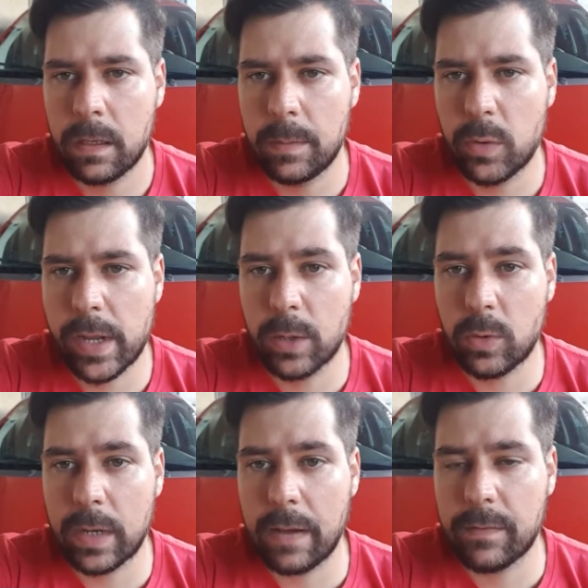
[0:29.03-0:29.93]
por que, que eu tô
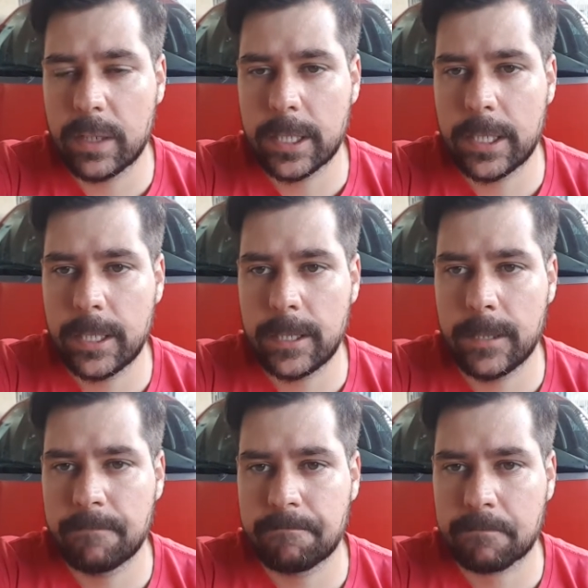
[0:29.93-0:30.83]
gravando
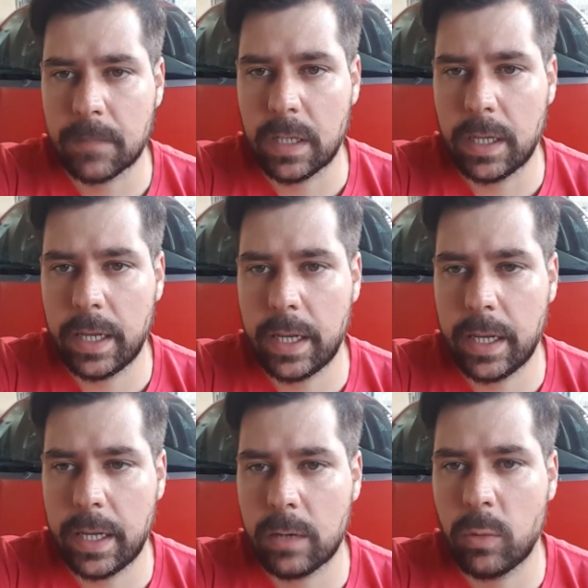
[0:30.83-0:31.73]
aqui né,
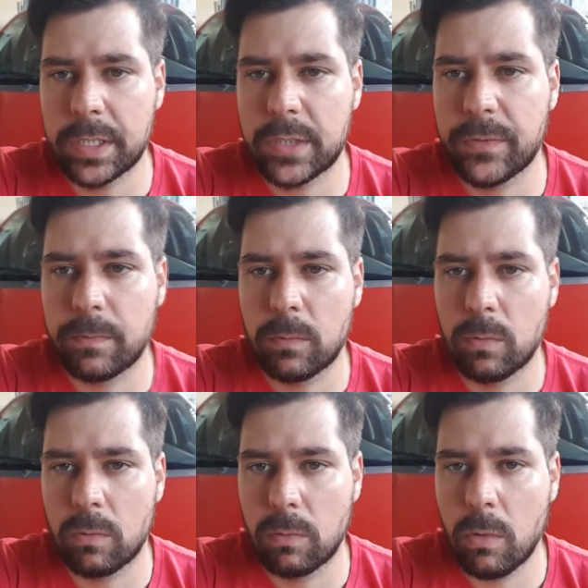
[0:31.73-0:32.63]
com, esse,
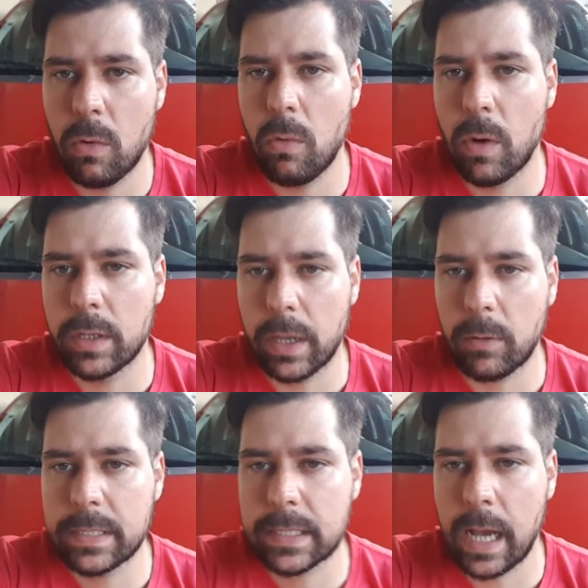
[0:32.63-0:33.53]
com,
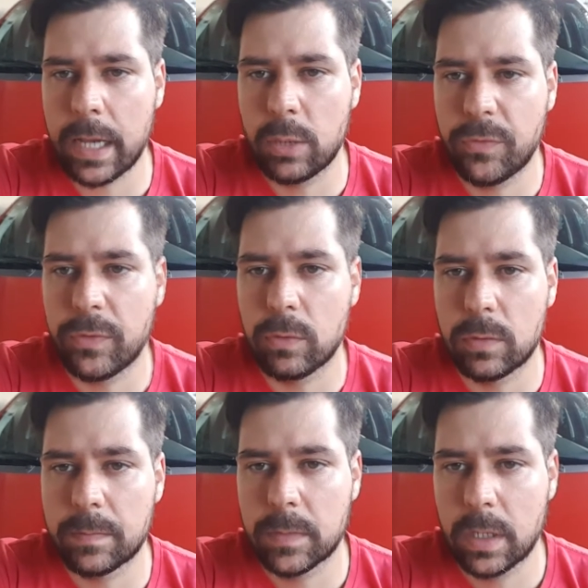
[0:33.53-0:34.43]
com esse carro aqui no
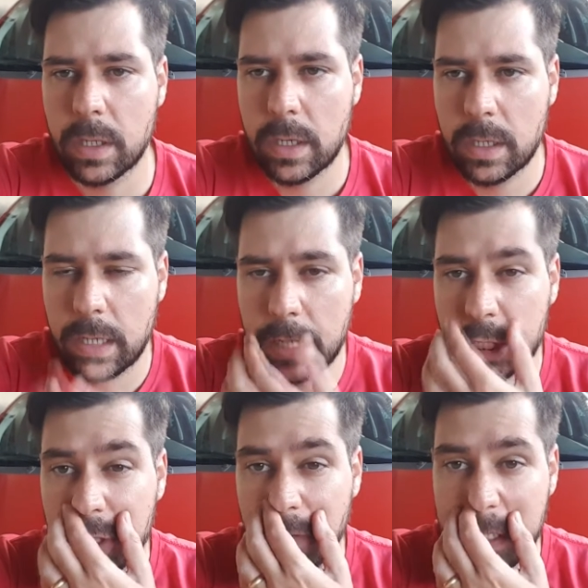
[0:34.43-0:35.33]
fundo. A
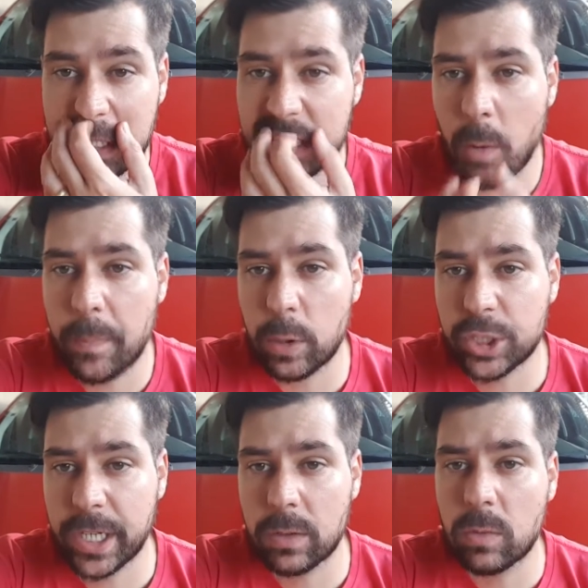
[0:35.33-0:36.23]
gente vai iniciar um
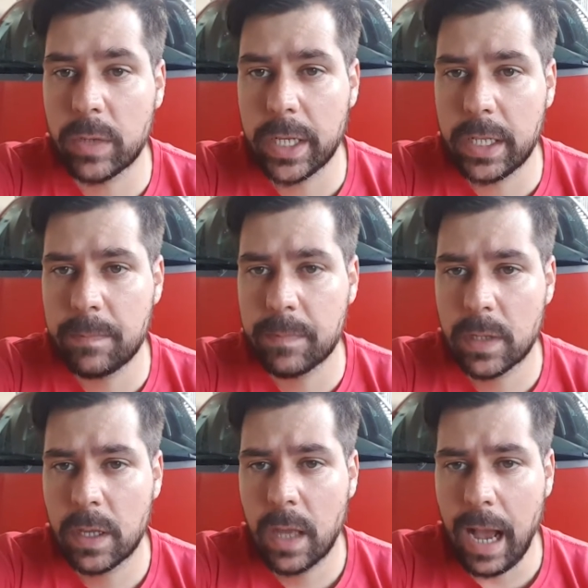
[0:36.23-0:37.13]
projeto com ele,
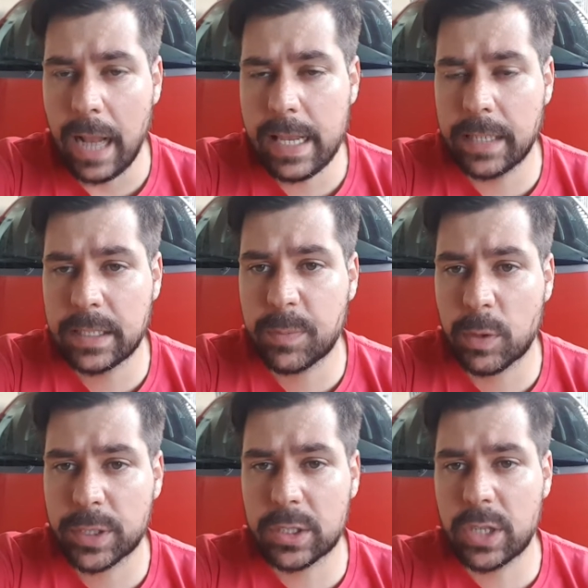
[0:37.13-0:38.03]
aliás, esse
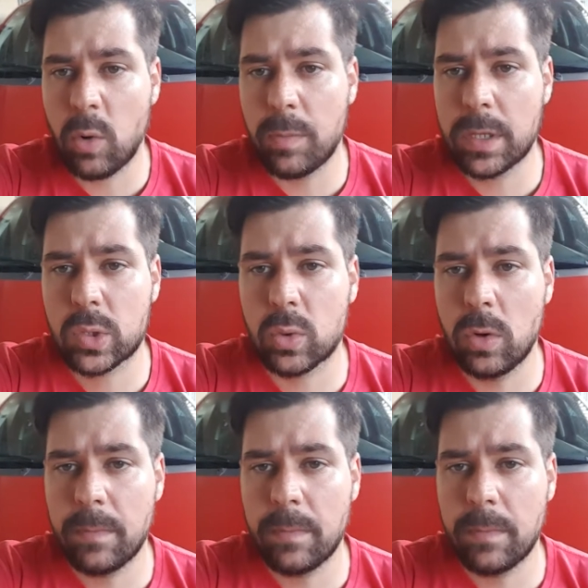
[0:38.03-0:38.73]
projeto já começou,